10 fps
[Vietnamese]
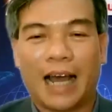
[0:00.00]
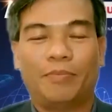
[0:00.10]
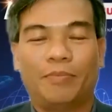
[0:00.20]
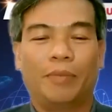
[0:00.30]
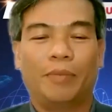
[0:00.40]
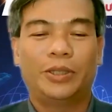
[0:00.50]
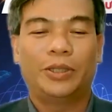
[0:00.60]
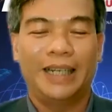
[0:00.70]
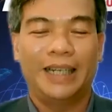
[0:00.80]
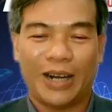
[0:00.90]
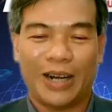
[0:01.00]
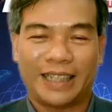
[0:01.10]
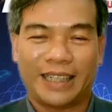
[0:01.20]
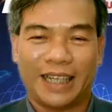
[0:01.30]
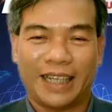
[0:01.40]
sát, tìm hiểu thị
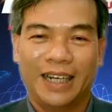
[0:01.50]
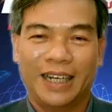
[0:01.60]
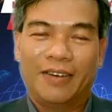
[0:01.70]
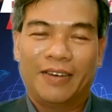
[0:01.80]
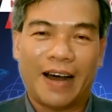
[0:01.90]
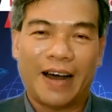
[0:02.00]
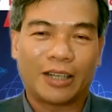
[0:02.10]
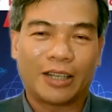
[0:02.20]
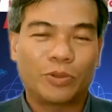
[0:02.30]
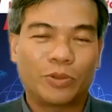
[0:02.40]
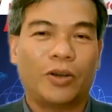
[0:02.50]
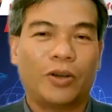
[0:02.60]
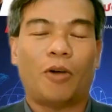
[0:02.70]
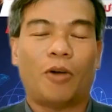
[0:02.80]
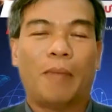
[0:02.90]
trường. Thông qua liên
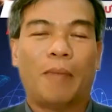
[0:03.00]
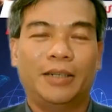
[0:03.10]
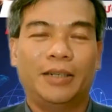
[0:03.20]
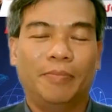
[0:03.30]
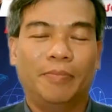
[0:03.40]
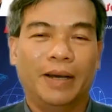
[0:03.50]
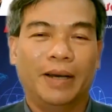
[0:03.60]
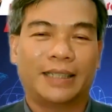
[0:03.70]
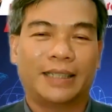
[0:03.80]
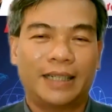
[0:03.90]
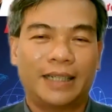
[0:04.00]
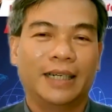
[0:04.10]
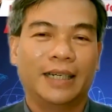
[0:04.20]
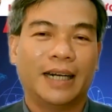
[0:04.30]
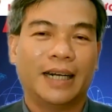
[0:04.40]
kết, các doanh nghiệp đều trở
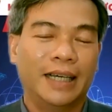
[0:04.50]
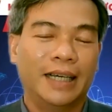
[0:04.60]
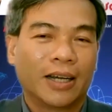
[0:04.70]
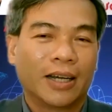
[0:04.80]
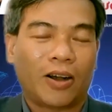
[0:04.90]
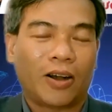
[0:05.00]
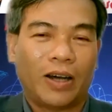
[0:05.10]
thành vệ tinh của nhau,